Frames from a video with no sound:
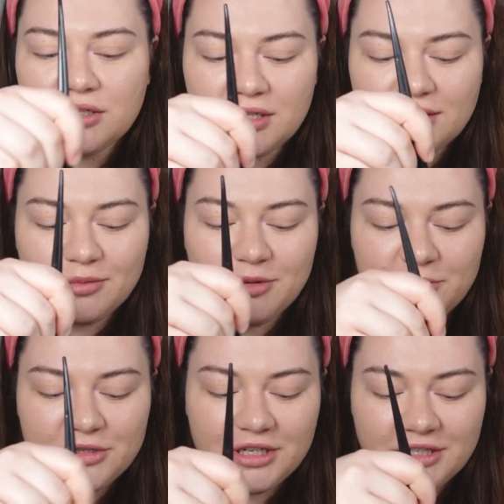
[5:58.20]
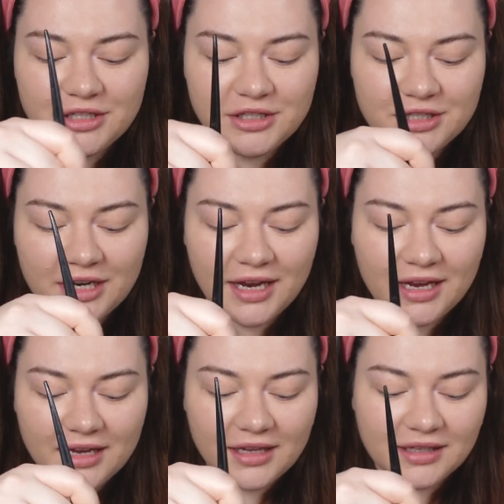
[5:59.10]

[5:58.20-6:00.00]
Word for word: Często mi piszecie, że e,